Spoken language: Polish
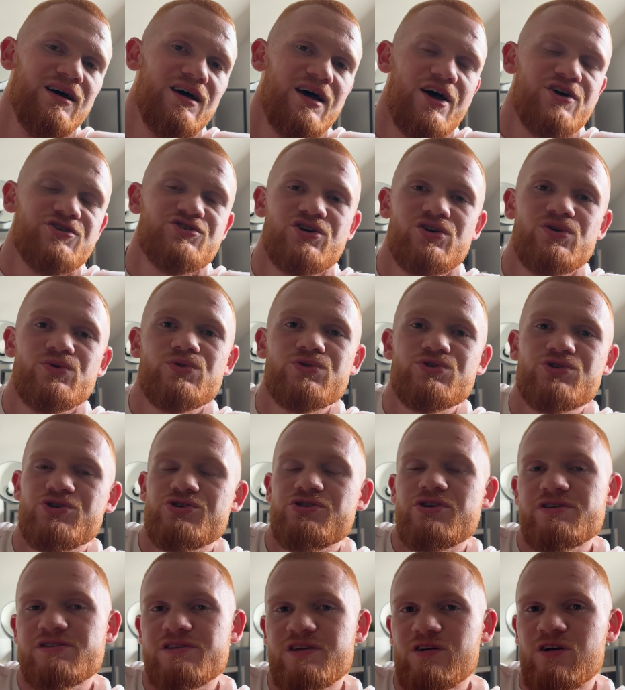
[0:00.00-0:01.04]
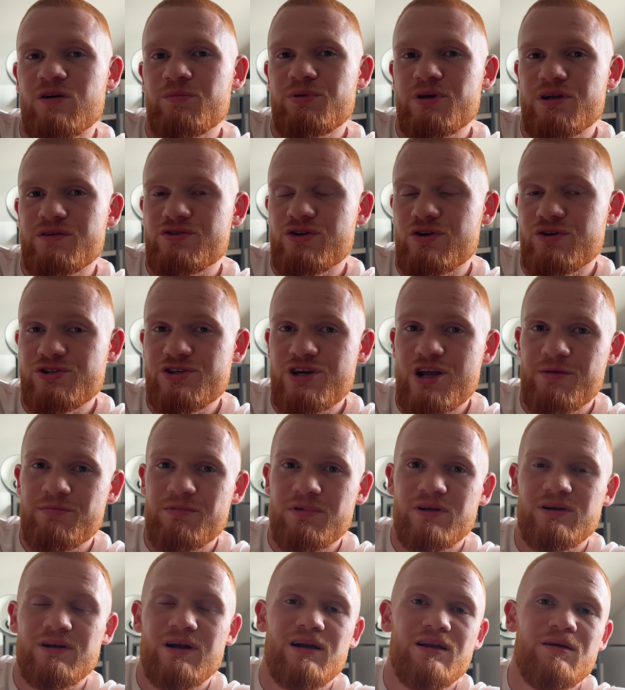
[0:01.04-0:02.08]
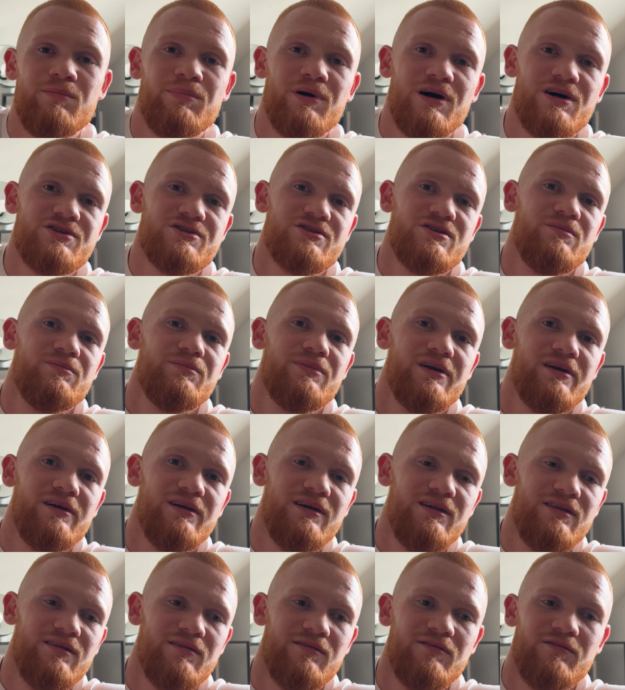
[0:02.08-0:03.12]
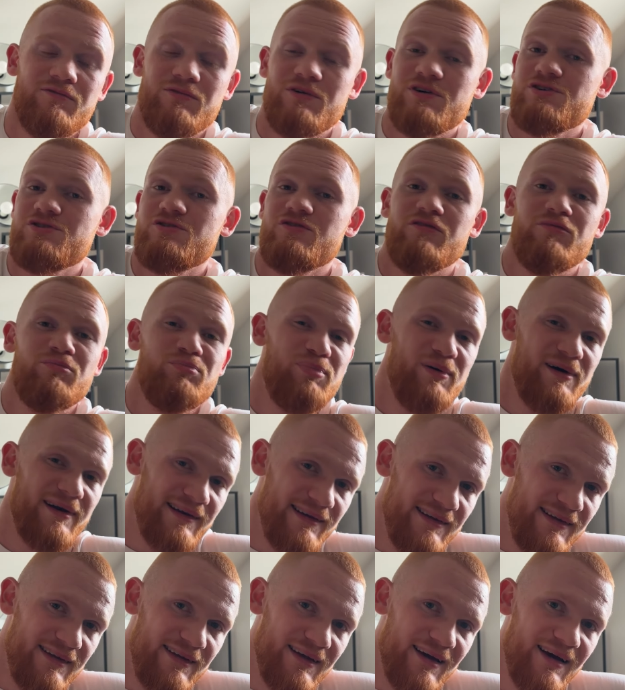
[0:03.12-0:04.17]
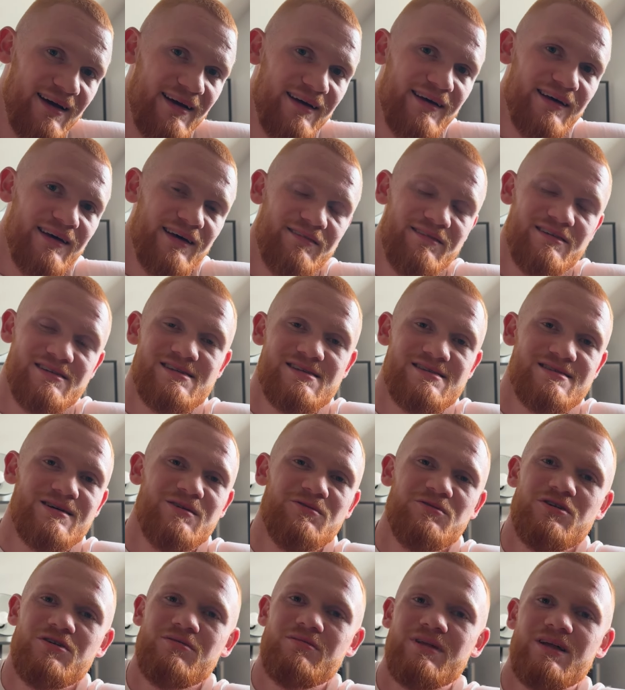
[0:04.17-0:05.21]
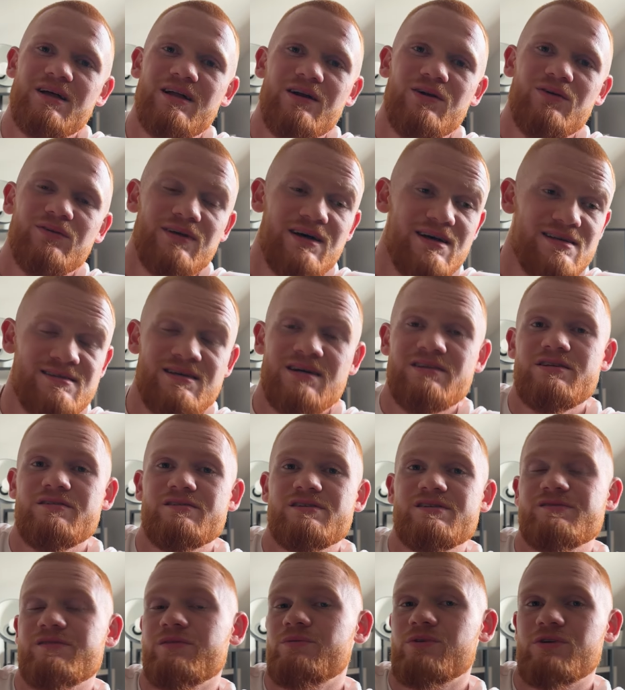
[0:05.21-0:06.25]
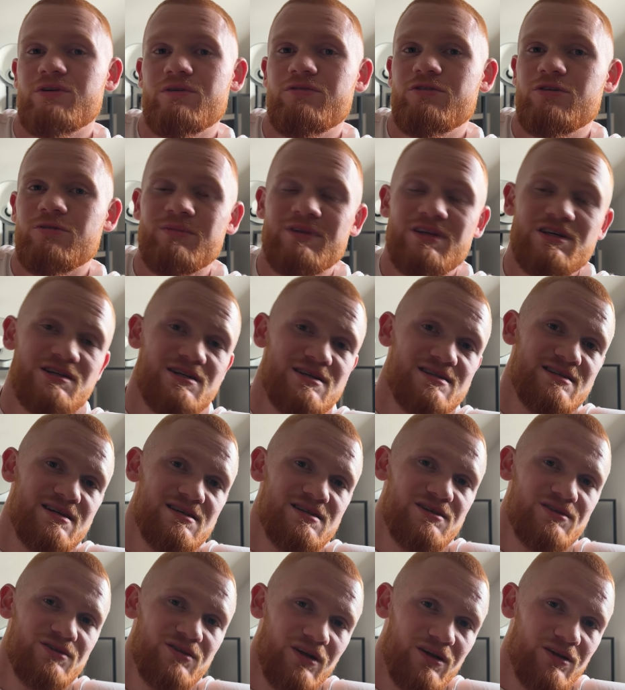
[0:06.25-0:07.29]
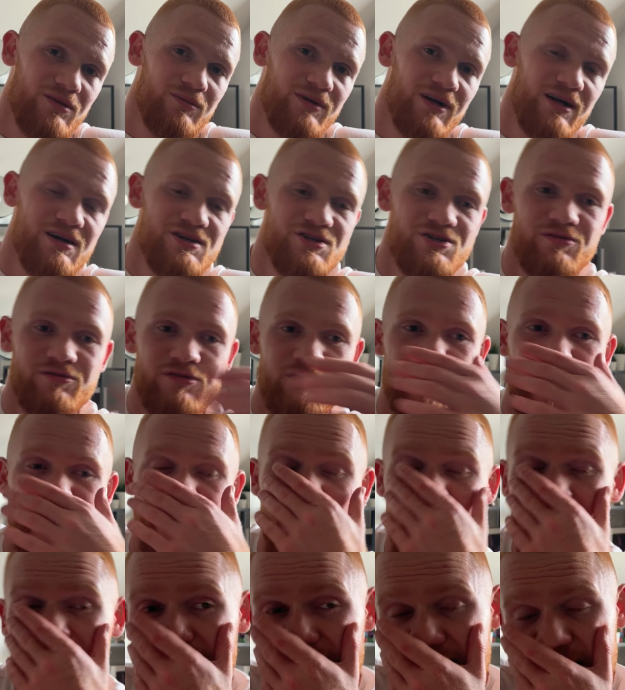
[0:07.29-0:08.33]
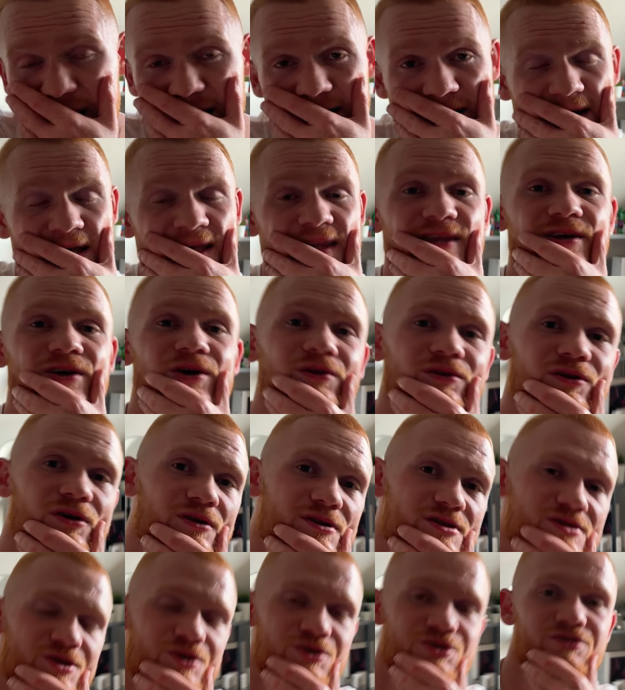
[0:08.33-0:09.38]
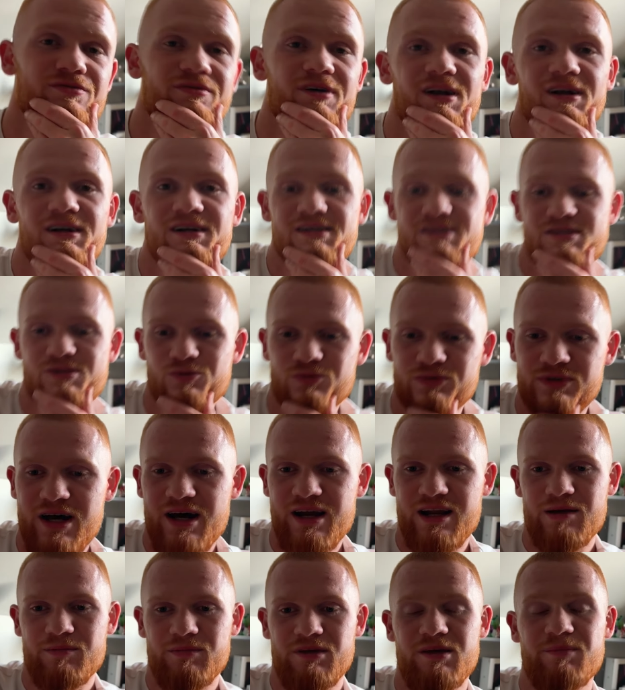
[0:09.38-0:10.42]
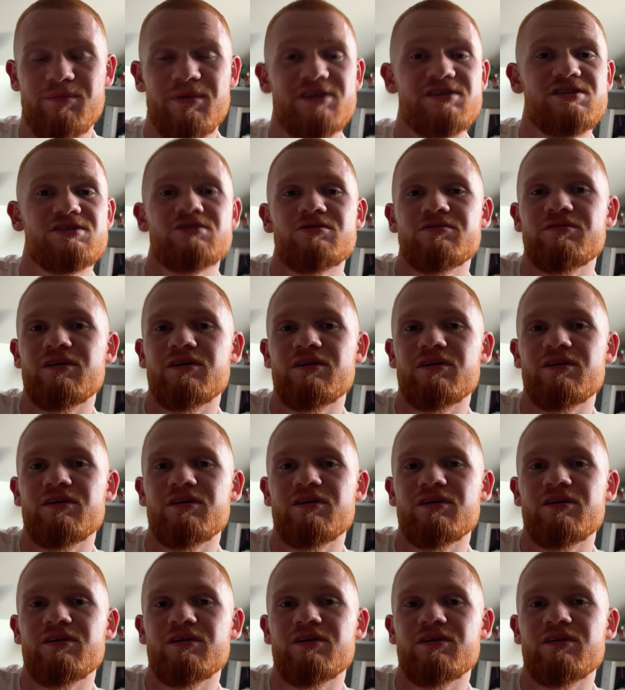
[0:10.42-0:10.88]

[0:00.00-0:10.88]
że już 31 sierpnia nagrali Bash in Berlin, właśnie w Berlinie, więc całkiem niedaleko nas, dajcie swoją drogą w komentarzach znać, kto na tą galę się wybiera. Randy Orton stoczy walkę z Gunterem i będzie to